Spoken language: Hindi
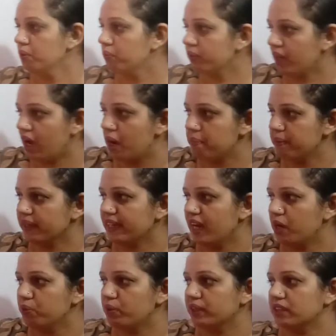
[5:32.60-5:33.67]
वो यहाँ पे
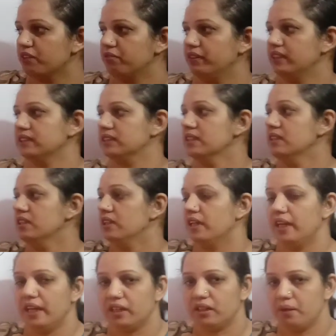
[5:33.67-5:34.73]
क्या हुआ था फ्रेंड्स
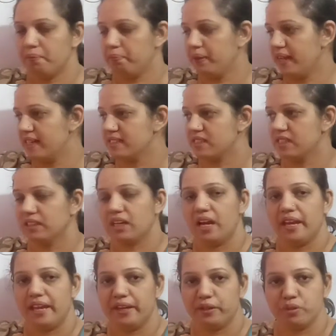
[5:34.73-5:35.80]
एक कंप्रीहेंशन का
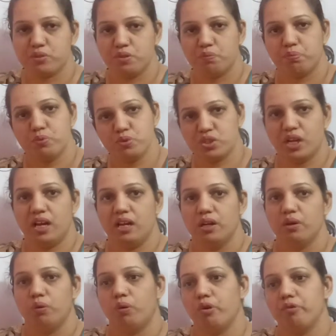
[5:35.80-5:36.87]
एक क्वेश्चन पूछा
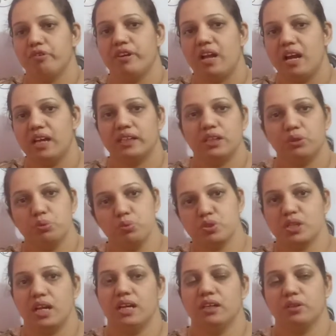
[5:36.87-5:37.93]
और फिर आगे
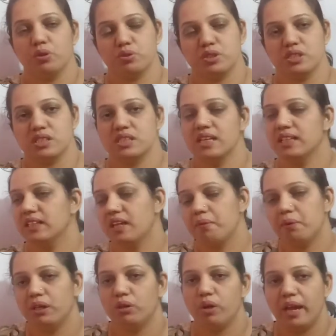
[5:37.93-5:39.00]
दूसरा क्वेश्चन दे दिया
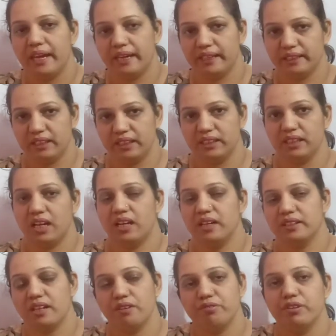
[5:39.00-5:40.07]
मान लो एरर दे दिया
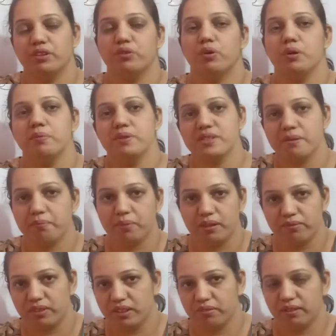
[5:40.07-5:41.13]
या फिर कोई भी
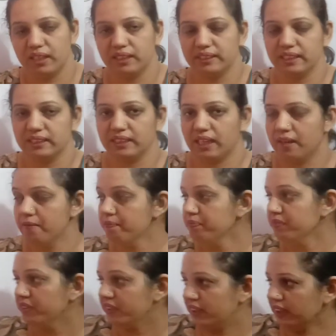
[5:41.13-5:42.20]
जम्बल वर्ड वाला दे दिया
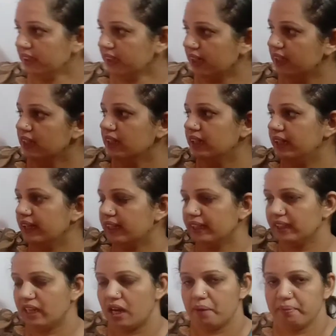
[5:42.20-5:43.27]
ठीक है लेकिन
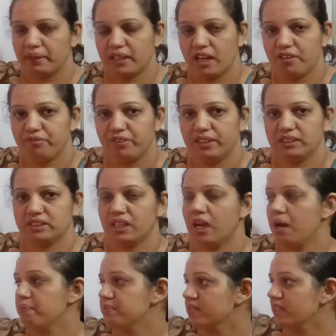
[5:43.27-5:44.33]
यहाँ पे क्या फ्रेंड्स
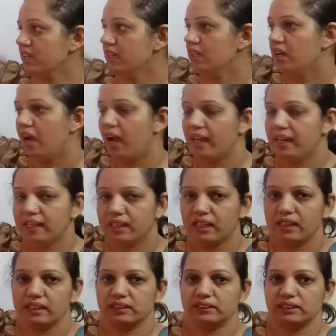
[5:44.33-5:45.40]
आपसे अलग
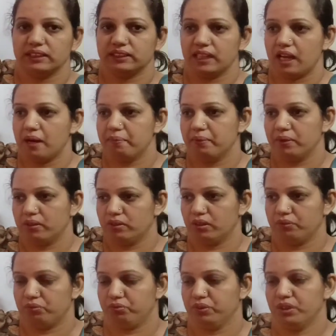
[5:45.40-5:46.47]
अलग जैसे अब
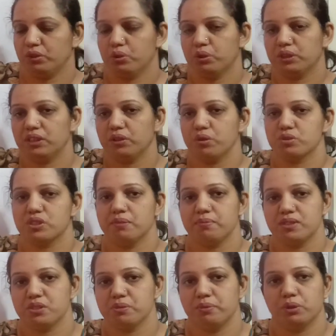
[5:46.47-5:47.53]
फिर दो तीन क्वेश्चन
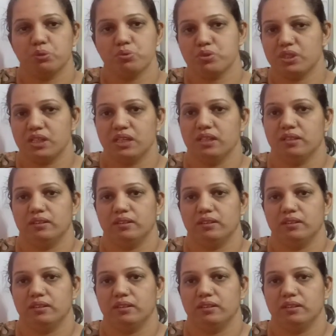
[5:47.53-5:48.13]
बीच में दूसरे